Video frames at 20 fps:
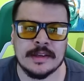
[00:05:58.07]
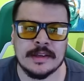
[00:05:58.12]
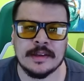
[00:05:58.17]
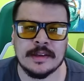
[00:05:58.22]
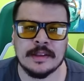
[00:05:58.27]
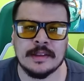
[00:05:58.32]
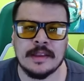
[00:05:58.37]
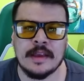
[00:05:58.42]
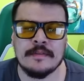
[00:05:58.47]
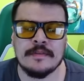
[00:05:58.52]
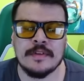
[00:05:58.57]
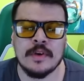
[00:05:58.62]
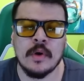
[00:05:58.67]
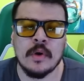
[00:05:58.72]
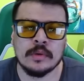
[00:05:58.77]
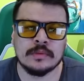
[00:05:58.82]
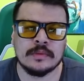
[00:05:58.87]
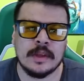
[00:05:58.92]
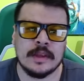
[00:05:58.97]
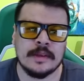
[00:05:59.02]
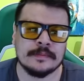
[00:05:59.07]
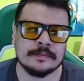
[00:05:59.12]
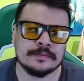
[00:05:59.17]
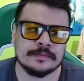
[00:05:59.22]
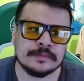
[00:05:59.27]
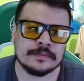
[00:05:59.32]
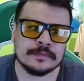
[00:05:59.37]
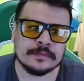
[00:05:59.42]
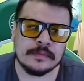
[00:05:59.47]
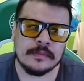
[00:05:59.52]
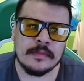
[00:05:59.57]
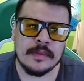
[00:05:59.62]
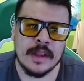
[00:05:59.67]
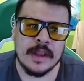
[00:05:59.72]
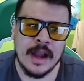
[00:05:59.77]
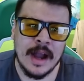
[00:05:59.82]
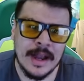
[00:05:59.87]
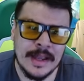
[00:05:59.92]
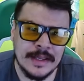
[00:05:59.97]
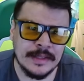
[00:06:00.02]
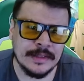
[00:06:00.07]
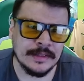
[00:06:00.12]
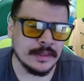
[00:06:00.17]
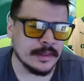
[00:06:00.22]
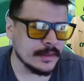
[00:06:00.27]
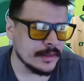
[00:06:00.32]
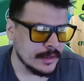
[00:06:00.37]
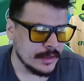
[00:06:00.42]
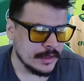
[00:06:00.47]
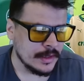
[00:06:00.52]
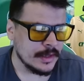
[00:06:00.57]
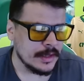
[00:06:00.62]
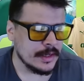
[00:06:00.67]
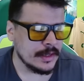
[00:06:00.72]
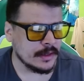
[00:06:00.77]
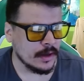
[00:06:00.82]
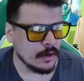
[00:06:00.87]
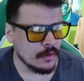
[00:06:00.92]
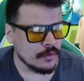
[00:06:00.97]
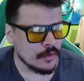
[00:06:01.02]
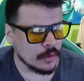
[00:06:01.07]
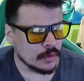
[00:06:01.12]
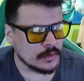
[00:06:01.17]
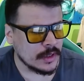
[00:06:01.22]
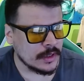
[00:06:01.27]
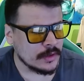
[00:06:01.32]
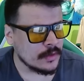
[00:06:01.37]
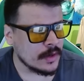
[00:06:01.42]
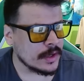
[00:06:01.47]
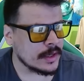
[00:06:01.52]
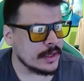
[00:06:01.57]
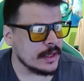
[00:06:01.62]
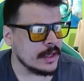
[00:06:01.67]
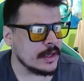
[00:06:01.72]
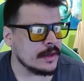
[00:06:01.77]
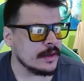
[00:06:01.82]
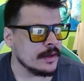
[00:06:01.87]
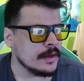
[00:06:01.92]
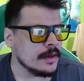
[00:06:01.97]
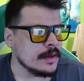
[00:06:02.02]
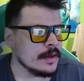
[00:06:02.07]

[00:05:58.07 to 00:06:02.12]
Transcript: que teve ontem ainda. Então, voltando aqui,